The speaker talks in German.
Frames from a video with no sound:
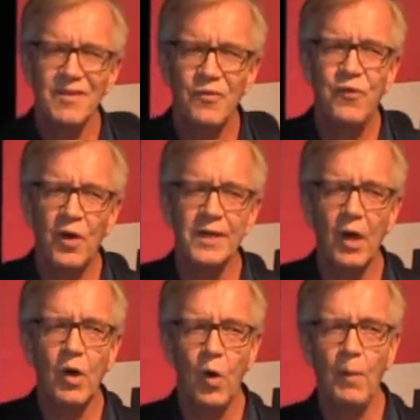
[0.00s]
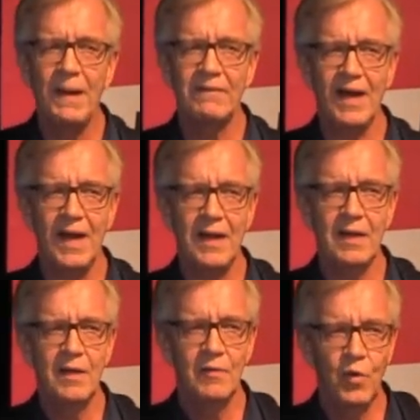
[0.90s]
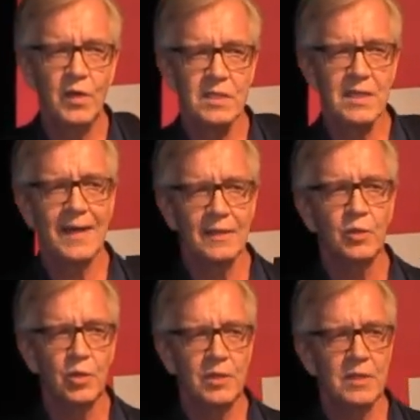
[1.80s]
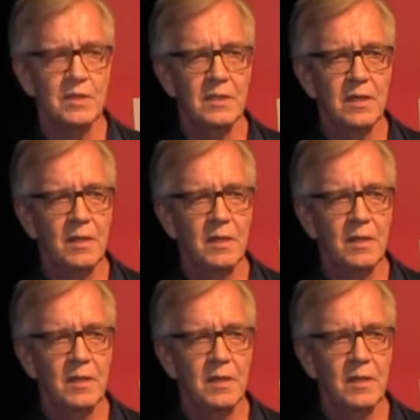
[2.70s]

vor der Europawahl wurde es angekündigt.